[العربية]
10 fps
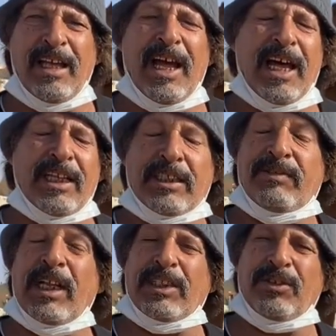انا
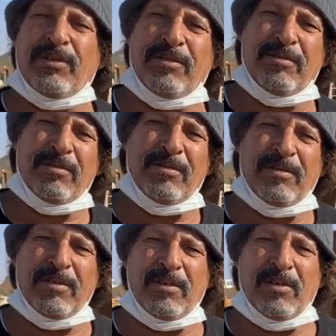شفتها اشوف طيب
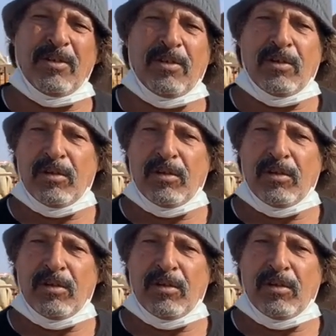ودريت